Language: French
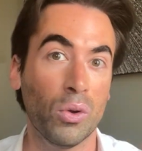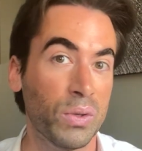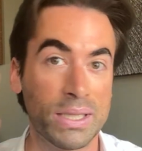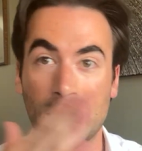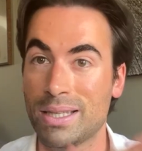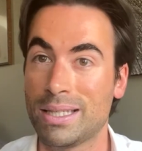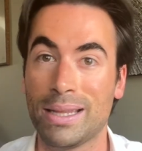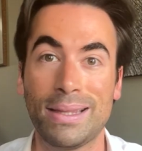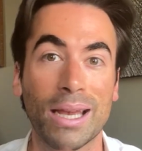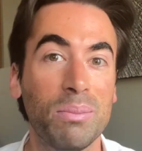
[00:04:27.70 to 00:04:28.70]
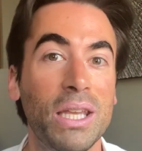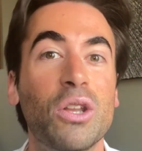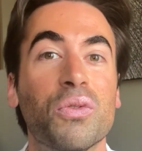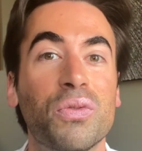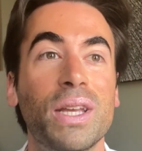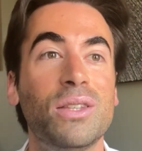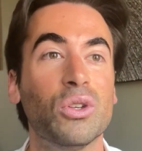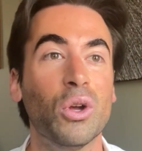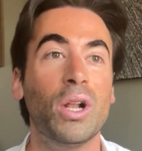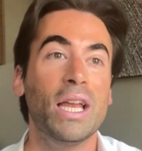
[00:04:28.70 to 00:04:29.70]
ça, ça termine en fait
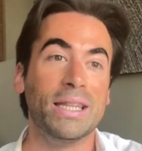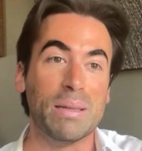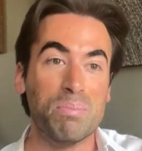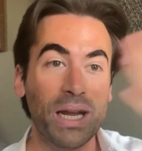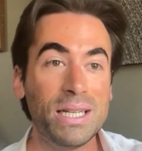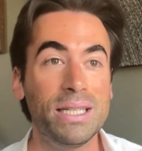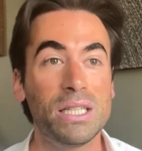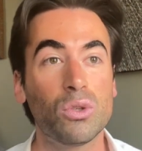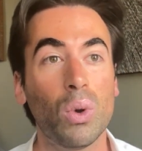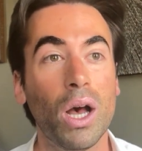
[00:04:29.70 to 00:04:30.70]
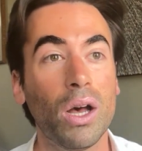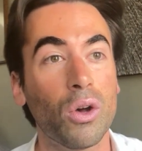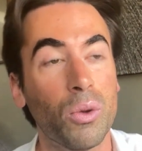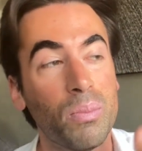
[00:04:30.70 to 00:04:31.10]
des belles histoires,